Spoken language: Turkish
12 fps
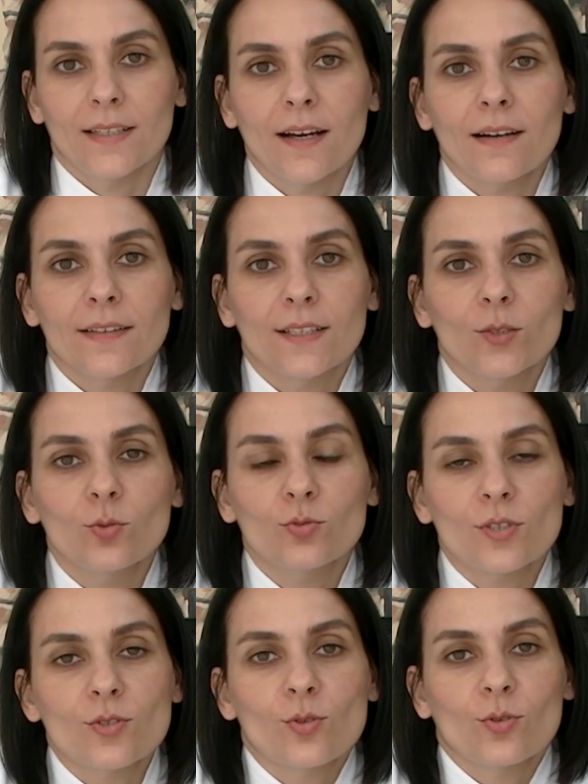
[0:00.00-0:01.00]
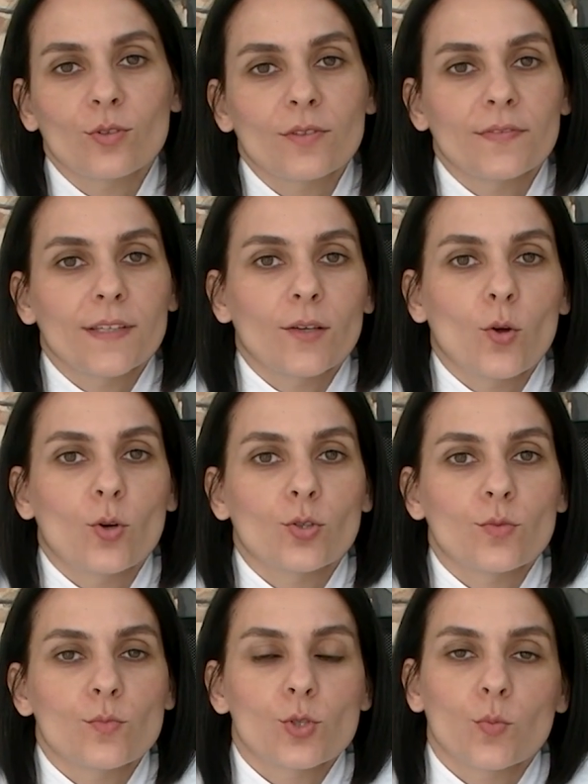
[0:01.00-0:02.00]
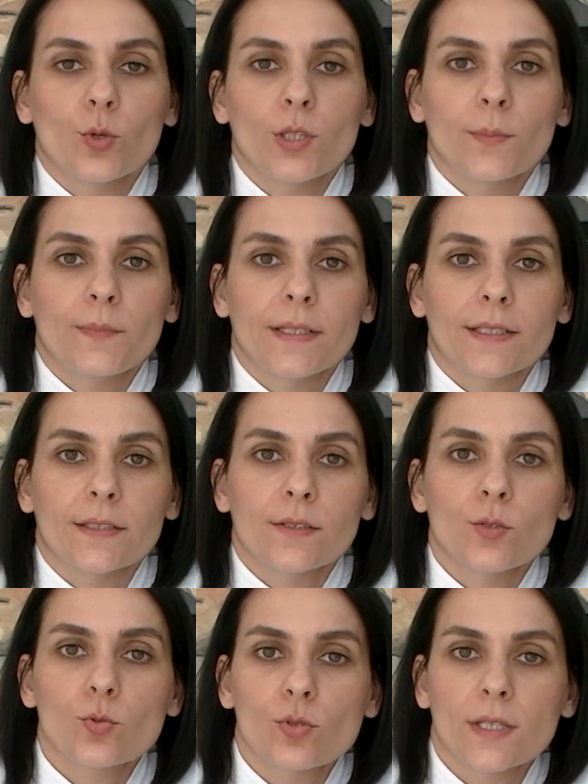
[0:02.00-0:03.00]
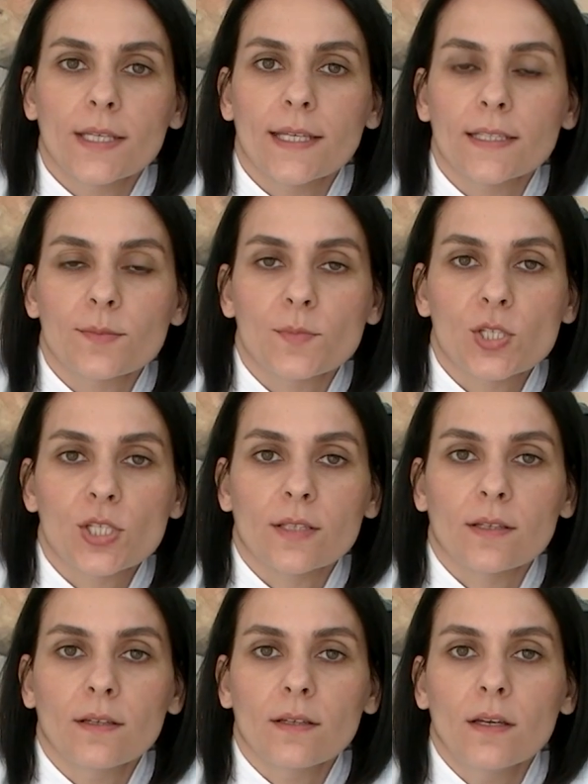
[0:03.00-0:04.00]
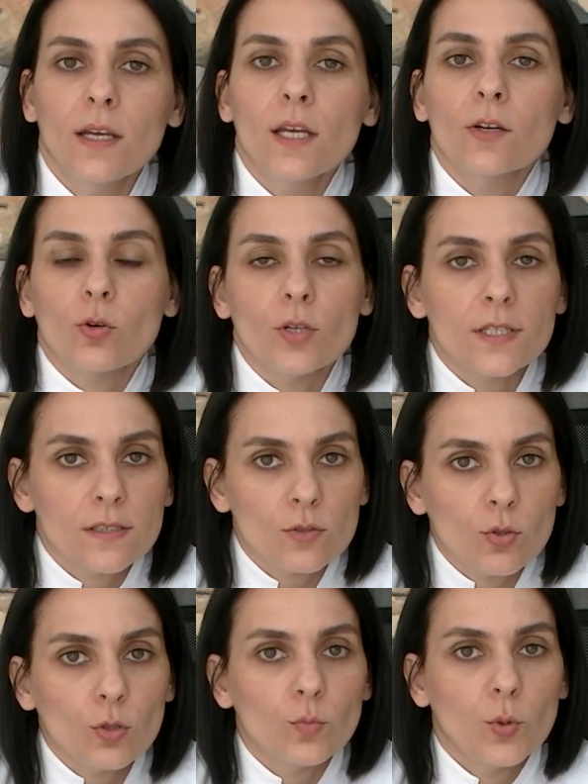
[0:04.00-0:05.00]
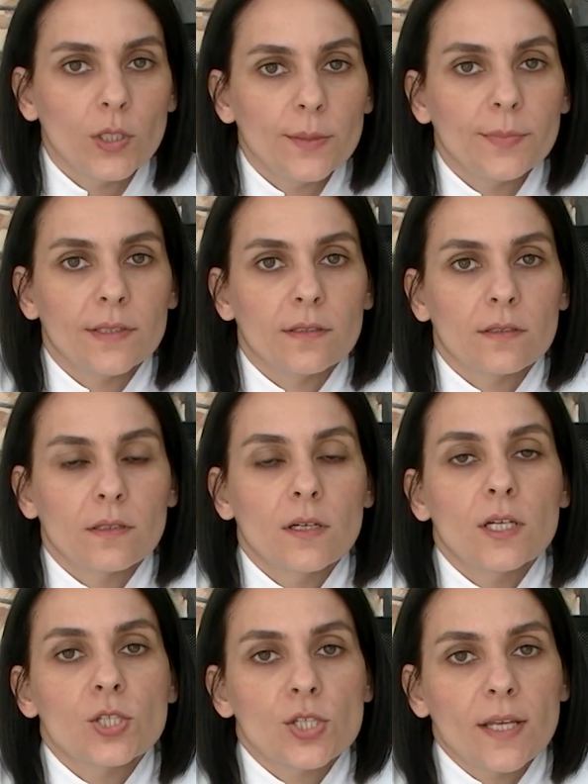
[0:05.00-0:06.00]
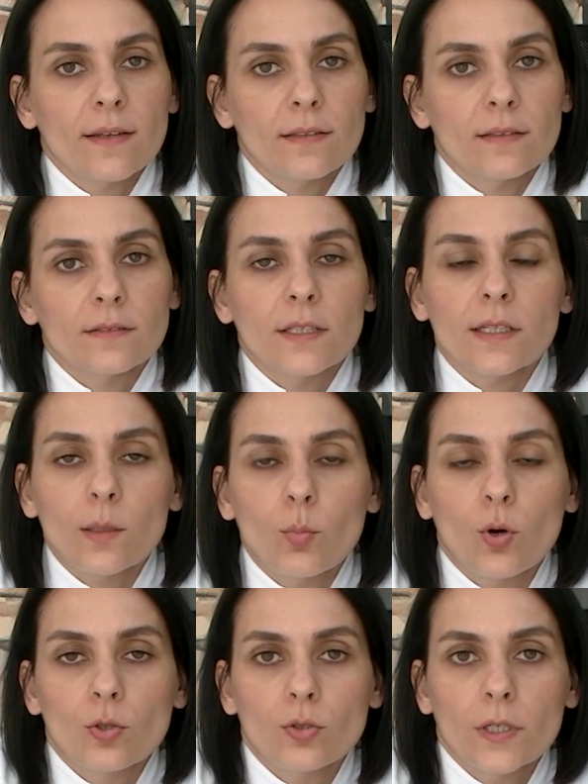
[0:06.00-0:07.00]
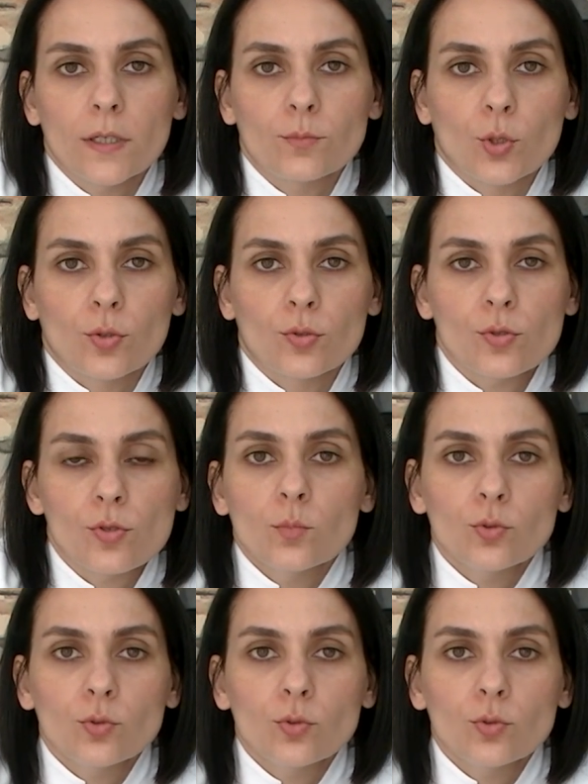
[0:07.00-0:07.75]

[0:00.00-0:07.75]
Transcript: Yani ultrasonografide gördüğümüz poliplerin %70'ini kolesterol polibidir şeklinde raporlayamıyoruz.